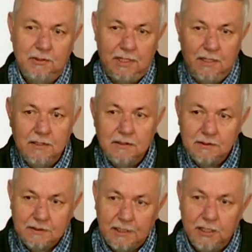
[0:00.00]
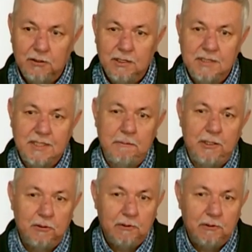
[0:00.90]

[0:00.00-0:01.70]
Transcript: dla Starego Testamentu,